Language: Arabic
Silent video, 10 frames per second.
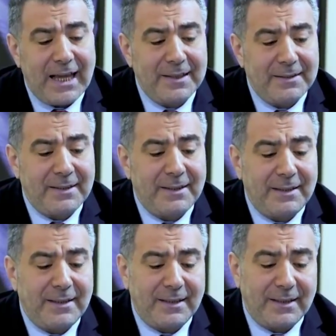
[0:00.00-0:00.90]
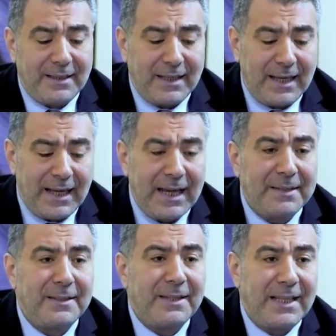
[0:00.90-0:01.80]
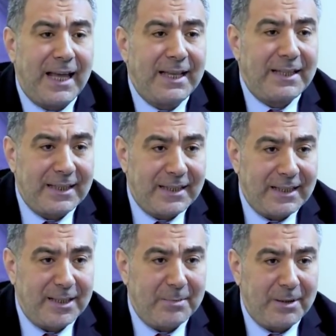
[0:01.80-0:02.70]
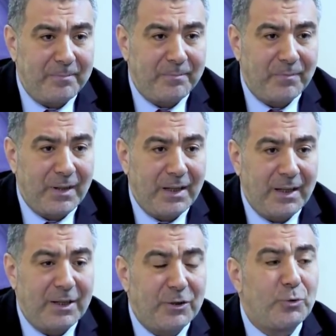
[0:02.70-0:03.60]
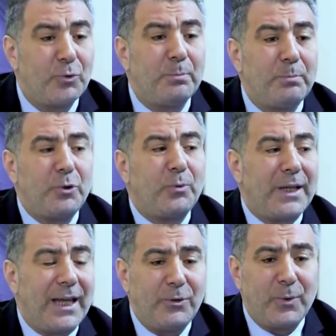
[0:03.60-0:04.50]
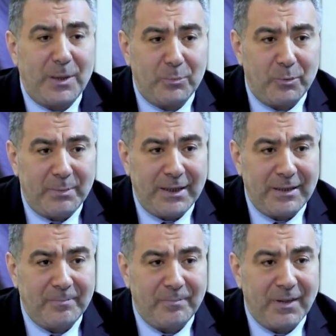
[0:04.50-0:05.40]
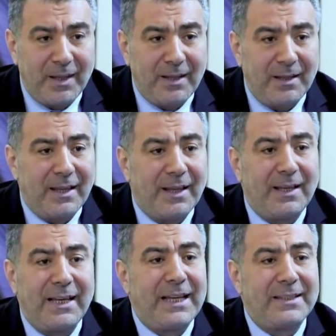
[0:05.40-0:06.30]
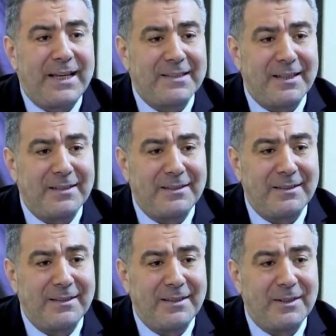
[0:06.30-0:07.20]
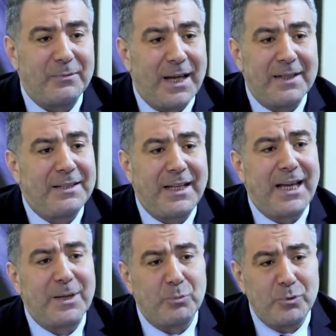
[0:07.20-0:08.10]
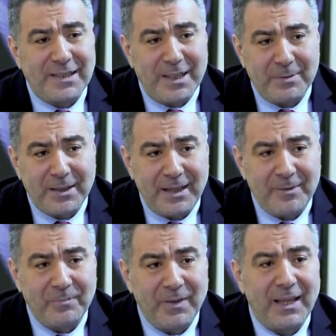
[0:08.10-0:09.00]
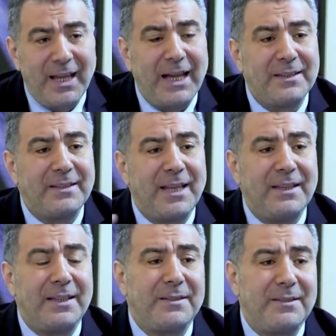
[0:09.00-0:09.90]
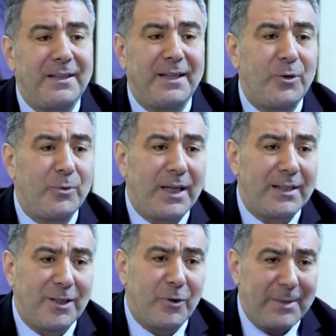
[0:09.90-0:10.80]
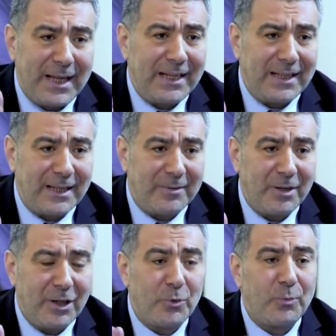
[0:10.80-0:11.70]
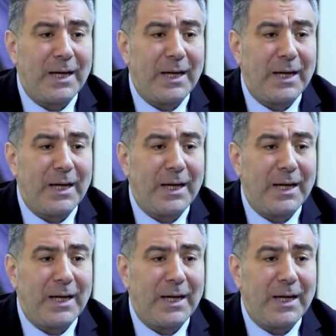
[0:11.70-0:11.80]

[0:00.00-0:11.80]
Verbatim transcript: هذه هذه الآية الكريمة تنبئك أيها المؤمن لا تحزن فهذه الحرب مستمرة حتى يرث الله الأرض ومن عليها وهي